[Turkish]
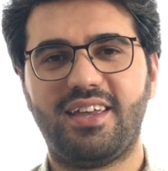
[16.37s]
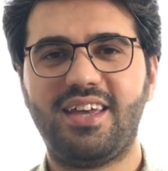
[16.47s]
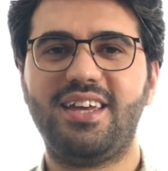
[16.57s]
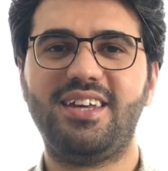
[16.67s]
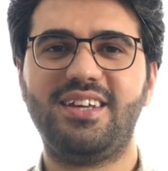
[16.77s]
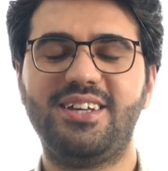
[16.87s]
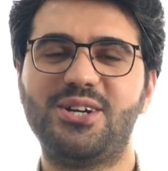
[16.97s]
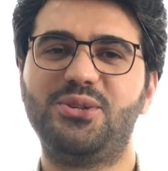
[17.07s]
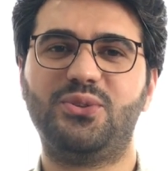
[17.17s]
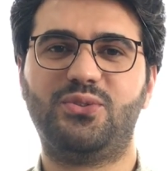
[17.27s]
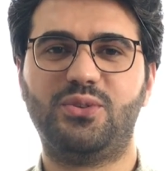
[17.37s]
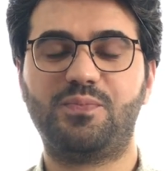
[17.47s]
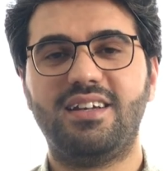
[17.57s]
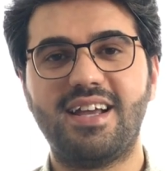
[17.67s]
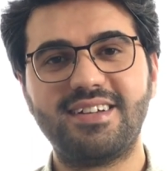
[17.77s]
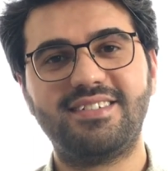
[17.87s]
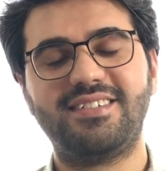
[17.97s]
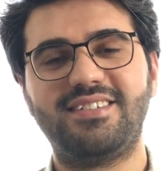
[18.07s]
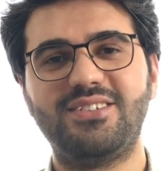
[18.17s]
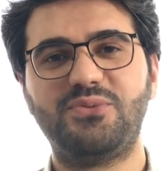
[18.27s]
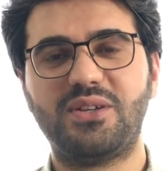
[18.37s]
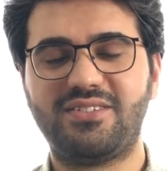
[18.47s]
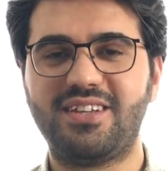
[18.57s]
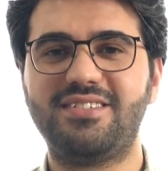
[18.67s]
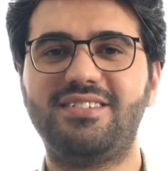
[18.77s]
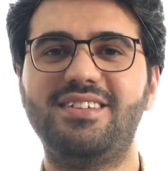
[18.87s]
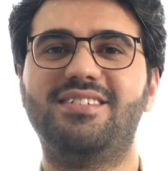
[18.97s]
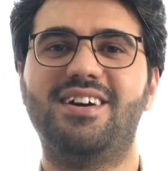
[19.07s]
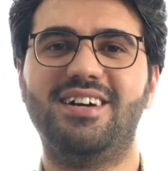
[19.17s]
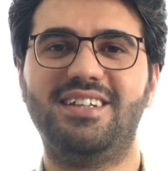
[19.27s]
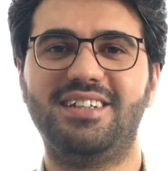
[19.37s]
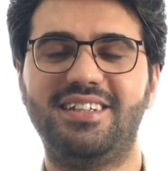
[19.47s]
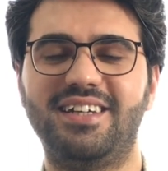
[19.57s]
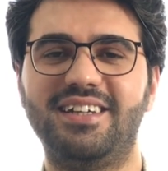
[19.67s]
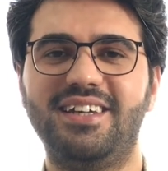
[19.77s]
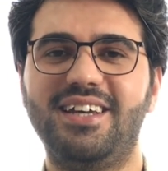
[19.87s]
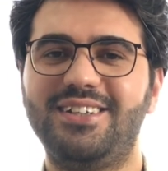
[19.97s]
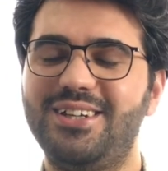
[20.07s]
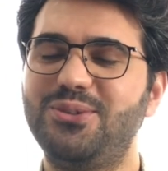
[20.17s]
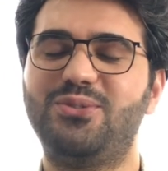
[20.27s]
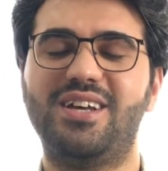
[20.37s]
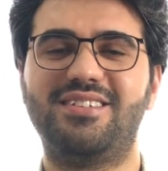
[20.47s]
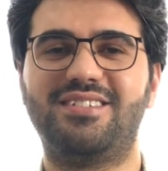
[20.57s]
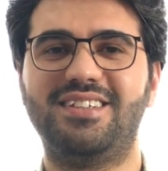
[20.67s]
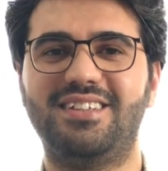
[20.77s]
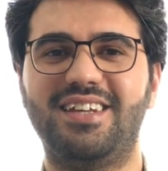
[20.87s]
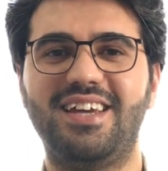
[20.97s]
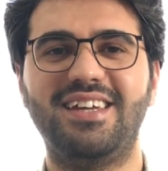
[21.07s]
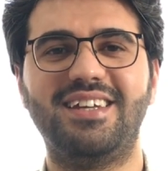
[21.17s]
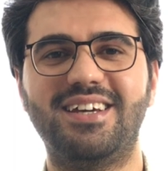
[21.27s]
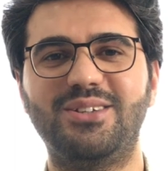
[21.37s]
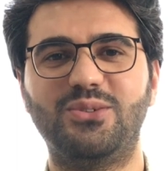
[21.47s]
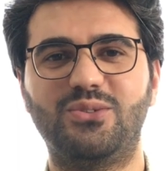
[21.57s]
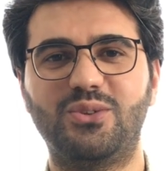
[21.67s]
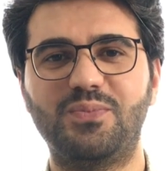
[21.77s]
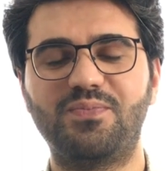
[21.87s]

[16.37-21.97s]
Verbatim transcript: Ey yeryüzü, lerzesiz ve sessiz halinle ne güzelsin ey yeryüzü.